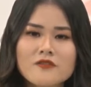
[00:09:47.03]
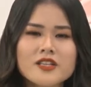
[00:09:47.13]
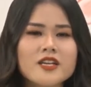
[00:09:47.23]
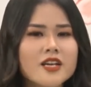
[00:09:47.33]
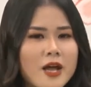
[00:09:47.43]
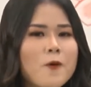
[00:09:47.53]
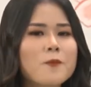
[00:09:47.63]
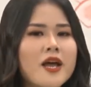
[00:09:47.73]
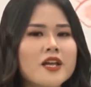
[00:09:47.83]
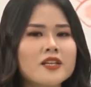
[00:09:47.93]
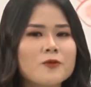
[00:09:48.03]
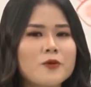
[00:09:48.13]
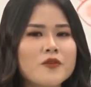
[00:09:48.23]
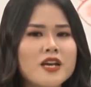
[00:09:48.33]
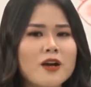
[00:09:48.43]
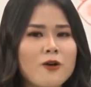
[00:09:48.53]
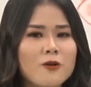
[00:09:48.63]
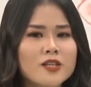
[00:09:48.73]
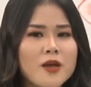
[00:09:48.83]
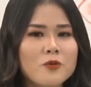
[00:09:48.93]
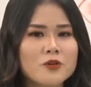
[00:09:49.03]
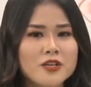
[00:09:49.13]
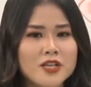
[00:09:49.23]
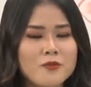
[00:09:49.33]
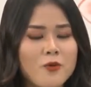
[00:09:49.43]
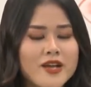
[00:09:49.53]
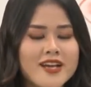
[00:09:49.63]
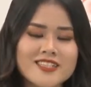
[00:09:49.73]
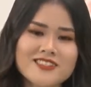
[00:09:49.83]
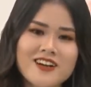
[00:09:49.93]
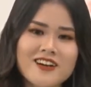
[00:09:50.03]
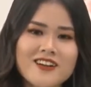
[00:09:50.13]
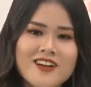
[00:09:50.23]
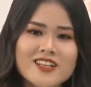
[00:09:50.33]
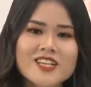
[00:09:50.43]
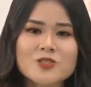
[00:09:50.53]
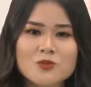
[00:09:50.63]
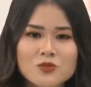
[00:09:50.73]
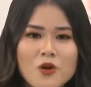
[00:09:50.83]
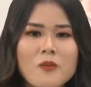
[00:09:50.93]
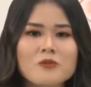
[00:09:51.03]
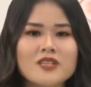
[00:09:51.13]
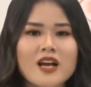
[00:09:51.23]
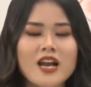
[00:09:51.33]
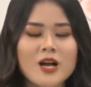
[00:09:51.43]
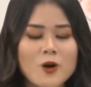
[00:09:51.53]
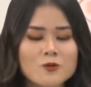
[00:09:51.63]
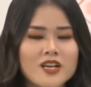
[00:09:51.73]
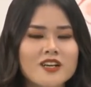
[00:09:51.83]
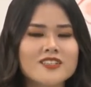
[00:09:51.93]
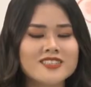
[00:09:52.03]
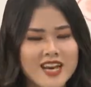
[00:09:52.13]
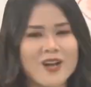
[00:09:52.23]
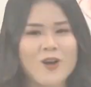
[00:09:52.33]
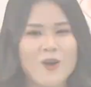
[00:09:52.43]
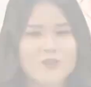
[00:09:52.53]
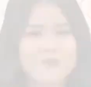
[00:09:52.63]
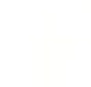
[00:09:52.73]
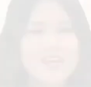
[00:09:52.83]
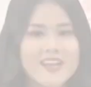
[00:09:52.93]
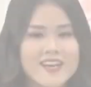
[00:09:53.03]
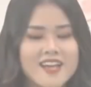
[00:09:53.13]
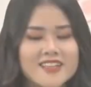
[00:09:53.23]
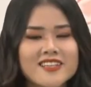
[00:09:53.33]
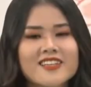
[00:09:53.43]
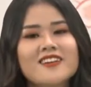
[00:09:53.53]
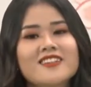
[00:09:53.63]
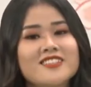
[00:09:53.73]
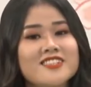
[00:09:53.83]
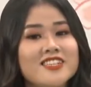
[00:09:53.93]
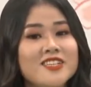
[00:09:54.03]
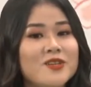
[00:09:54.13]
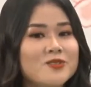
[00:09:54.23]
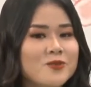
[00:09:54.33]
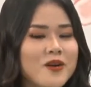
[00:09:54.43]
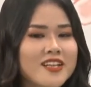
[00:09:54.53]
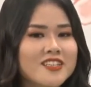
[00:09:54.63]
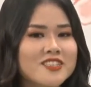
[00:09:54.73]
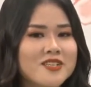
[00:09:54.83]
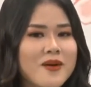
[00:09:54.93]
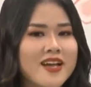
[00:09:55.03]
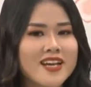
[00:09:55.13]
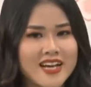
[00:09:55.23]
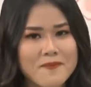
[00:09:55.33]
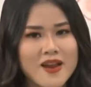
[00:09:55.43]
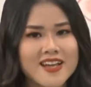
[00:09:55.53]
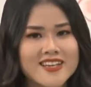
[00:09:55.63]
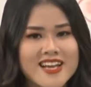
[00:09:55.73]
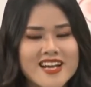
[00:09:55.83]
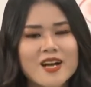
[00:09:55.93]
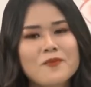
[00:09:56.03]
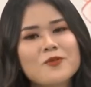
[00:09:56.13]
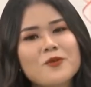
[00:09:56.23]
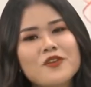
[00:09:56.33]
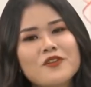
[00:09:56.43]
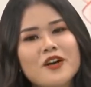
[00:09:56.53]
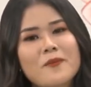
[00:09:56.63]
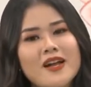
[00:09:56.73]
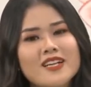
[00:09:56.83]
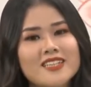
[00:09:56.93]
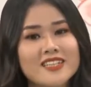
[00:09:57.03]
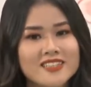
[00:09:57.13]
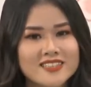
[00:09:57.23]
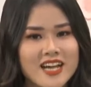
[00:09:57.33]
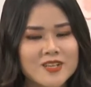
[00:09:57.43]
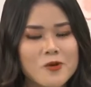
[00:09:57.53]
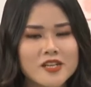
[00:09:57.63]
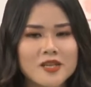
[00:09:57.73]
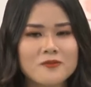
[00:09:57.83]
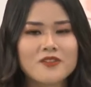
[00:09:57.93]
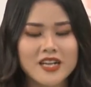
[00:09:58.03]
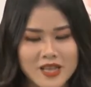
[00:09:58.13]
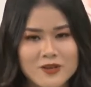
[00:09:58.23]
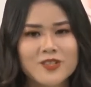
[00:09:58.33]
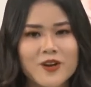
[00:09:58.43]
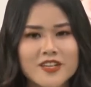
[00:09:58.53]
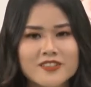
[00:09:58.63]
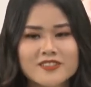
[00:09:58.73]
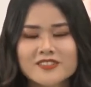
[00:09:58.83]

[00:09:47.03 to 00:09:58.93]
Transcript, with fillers: Vậy thì ngày hôm nay thì quý vị đã có thêm một gợi ý bổ ích hay chưa? Thì chúng tôi mong rằng là câu trả lời sẽ là có. Đến đây thì thời lượng chương trình tiêu dùng 24 trên 7 đã khép lại. Cảm ơn quý vị và các bạn đã dành thời gian quan tâm và theo dõi.